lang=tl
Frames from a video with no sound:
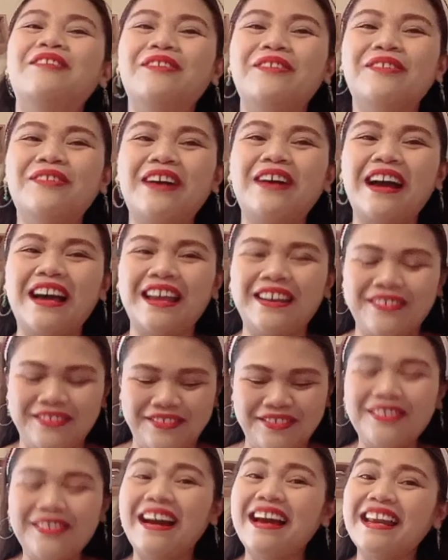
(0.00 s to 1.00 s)
O ka ano,
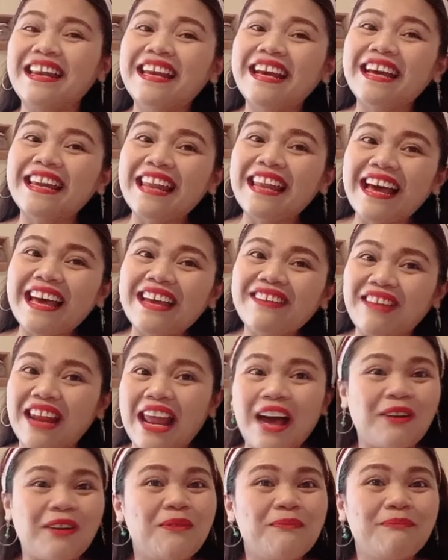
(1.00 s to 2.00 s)
o kani ganay.
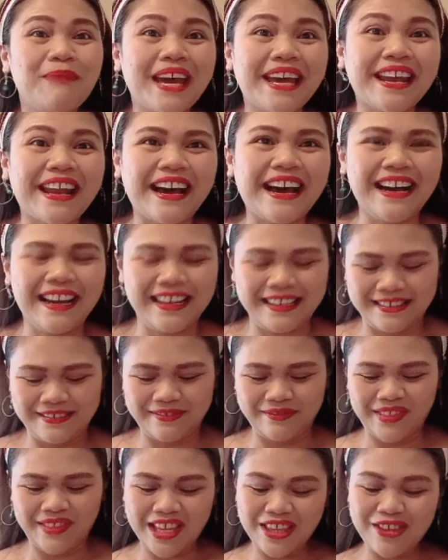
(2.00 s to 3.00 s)
Wala akong pera.
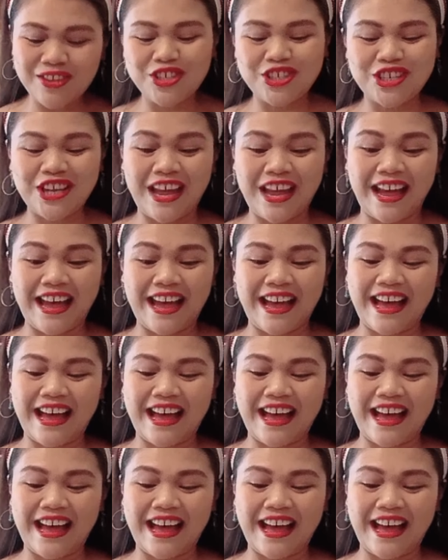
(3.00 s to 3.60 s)
Ito siya.